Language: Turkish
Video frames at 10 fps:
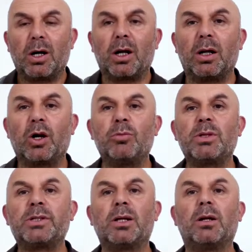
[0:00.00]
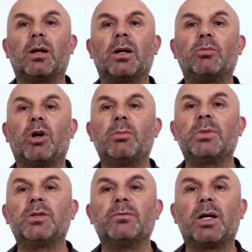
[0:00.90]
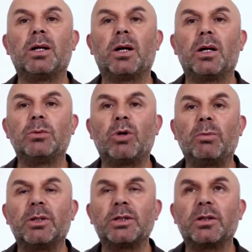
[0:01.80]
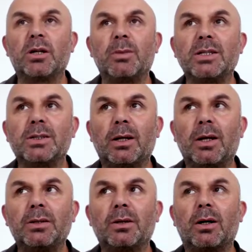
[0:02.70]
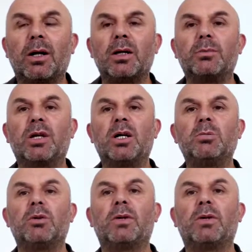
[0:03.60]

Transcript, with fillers: Allahümme salli ala Muhammedin ve ala ali Muhammedin kema salleyte ala İbrahim